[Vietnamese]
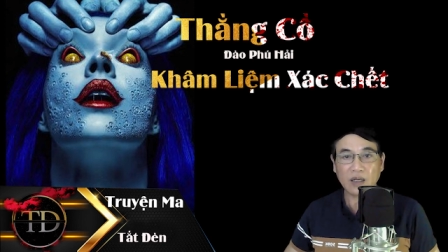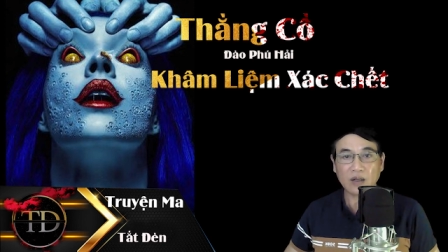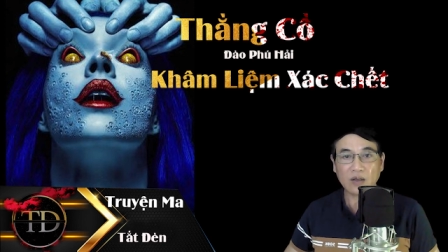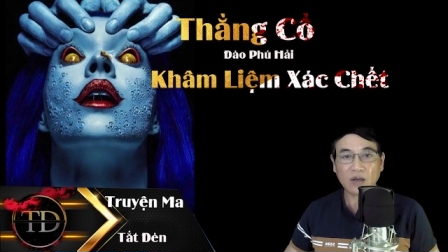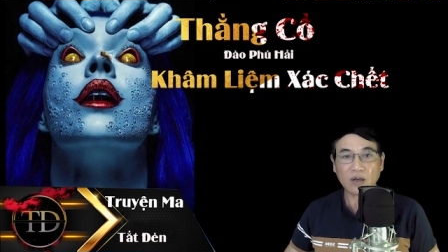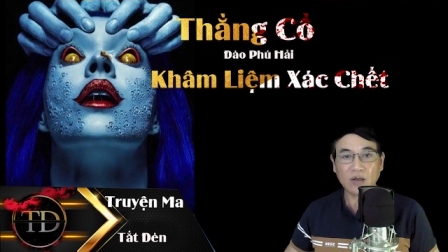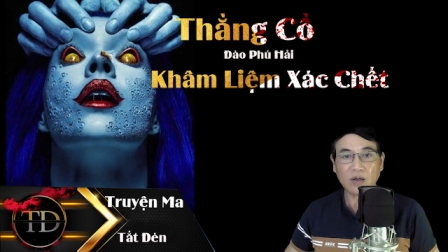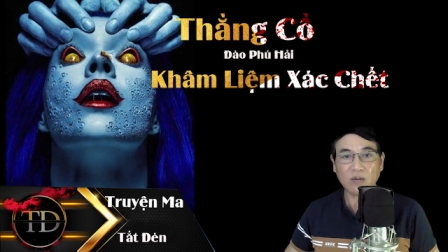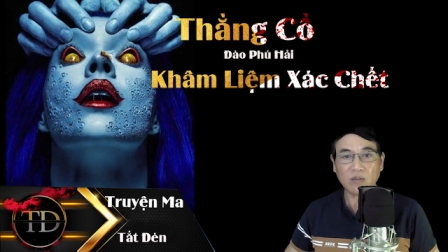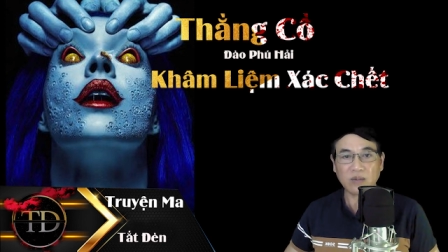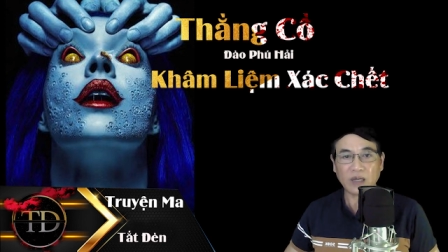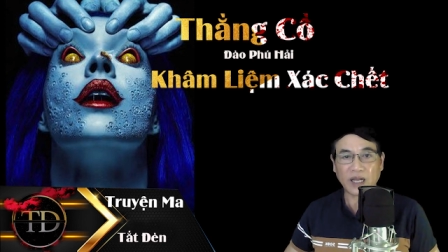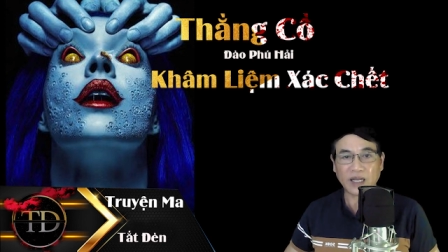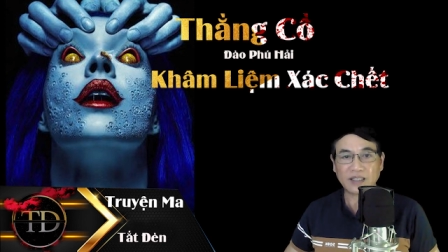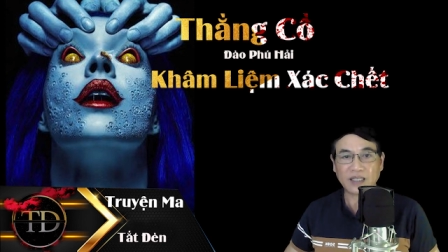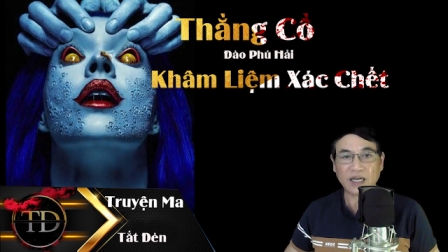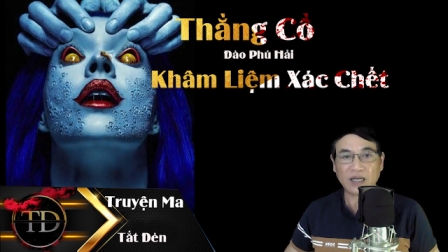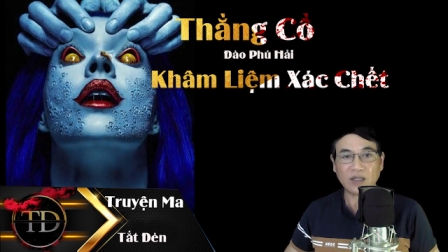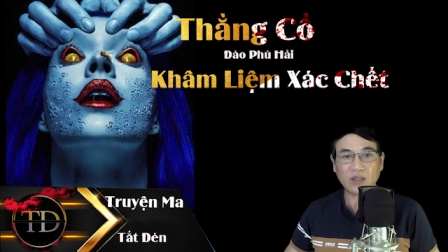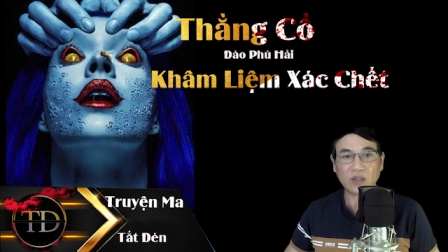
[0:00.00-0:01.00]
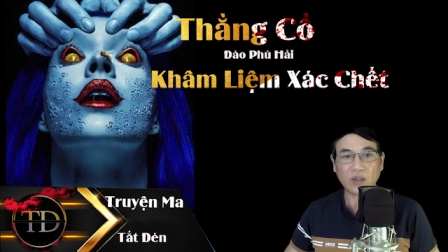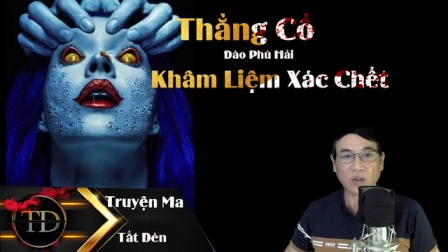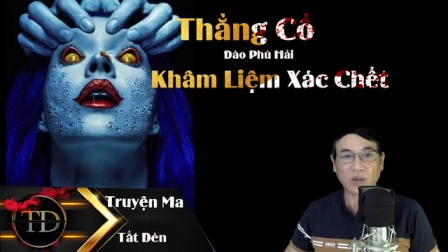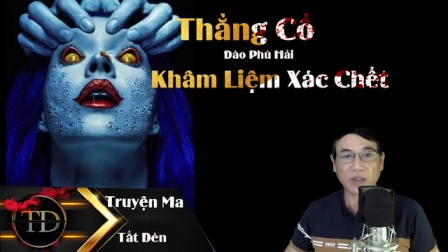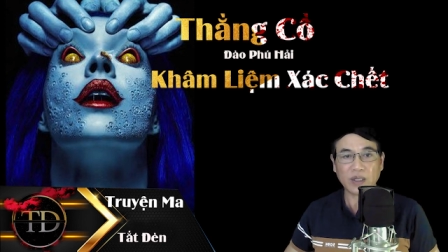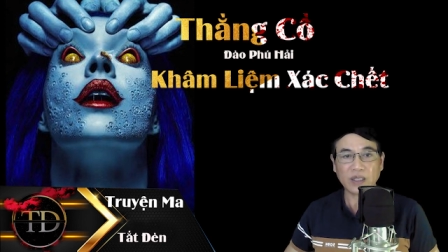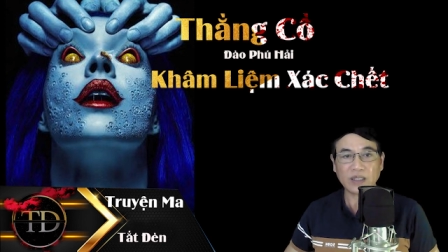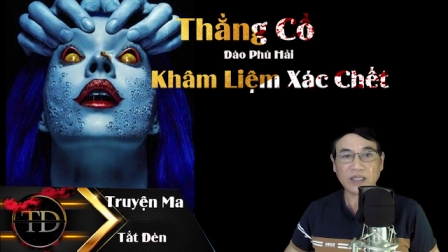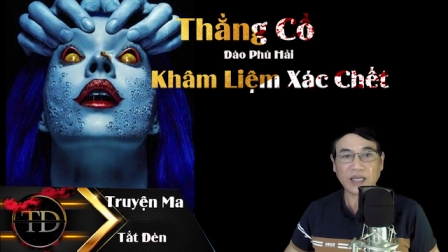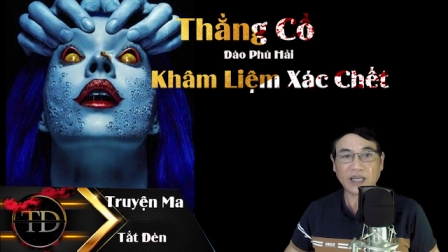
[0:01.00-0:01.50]
có lúc lại rảnh
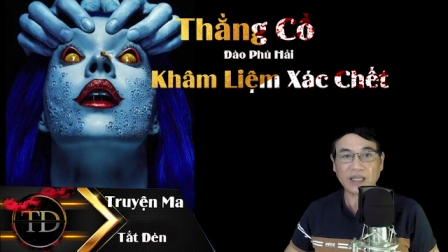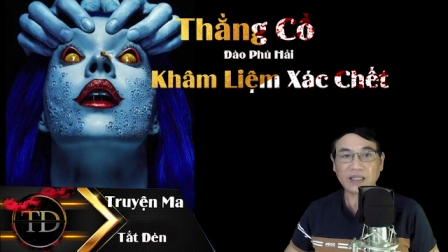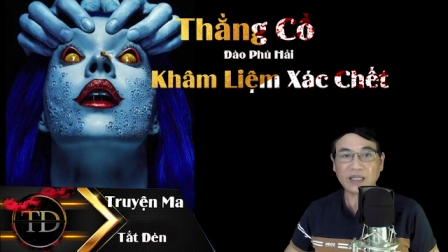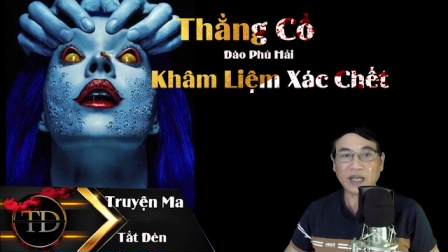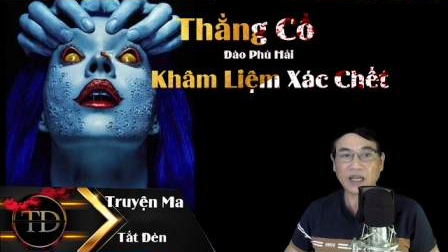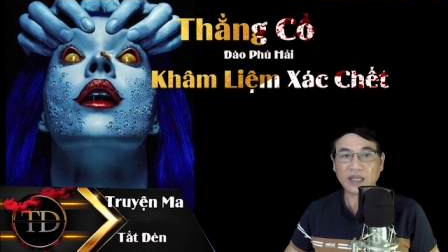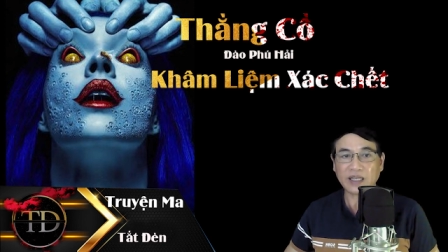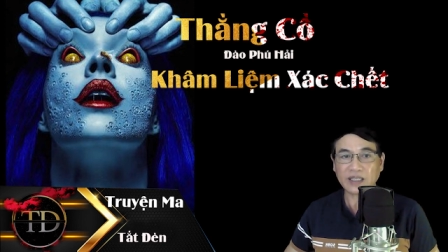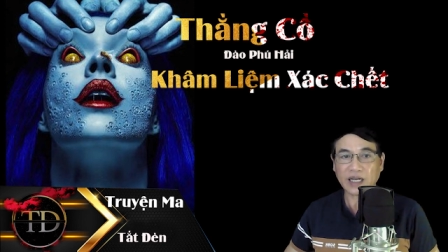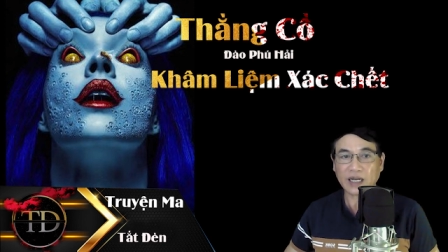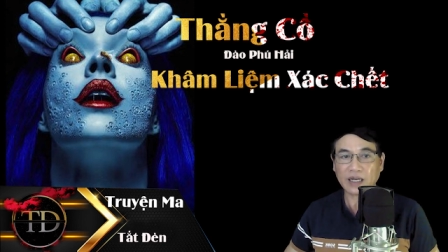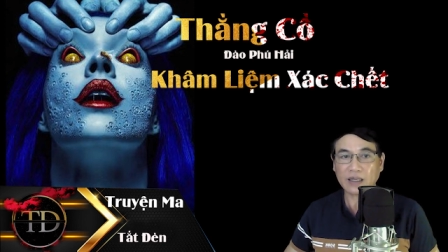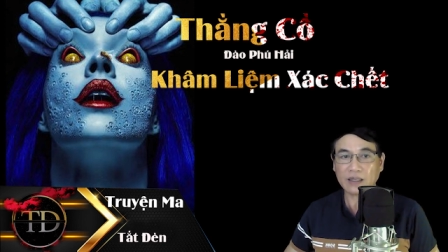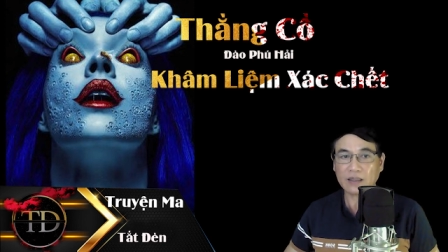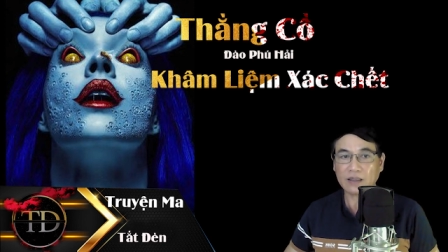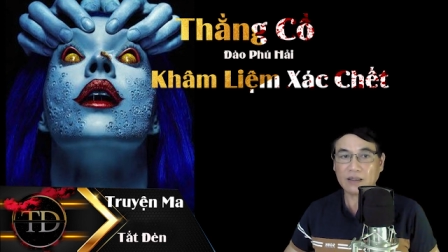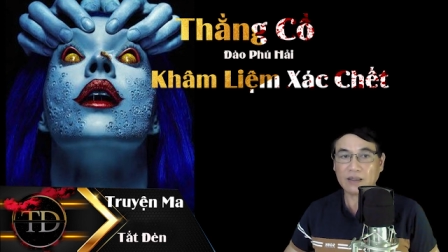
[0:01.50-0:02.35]
rỗi chảy thay ra,